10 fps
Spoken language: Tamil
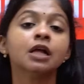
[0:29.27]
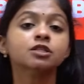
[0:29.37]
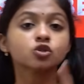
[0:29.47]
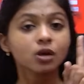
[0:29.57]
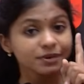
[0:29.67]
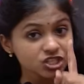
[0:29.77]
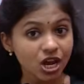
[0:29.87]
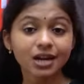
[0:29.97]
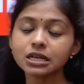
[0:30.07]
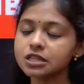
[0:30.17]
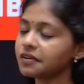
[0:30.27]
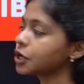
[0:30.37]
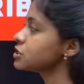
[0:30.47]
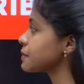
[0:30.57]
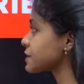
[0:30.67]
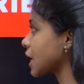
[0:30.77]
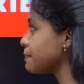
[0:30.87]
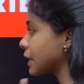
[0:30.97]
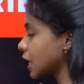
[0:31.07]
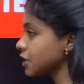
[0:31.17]
ஸோ நம்ம சேனல் இது வரைக்கும் வரைக்கும் சப்ஸ்கிரைப்
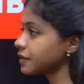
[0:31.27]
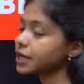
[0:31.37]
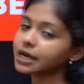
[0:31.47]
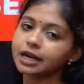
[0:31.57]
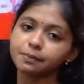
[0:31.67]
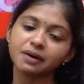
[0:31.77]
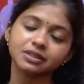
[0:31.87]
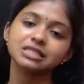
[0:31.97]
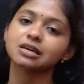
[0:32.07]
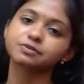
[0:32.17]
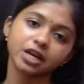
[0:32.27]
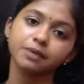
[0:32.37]
பண்ணாதவங்க கண்டிப்பாக வந்து சப்ஸ்கிரைப்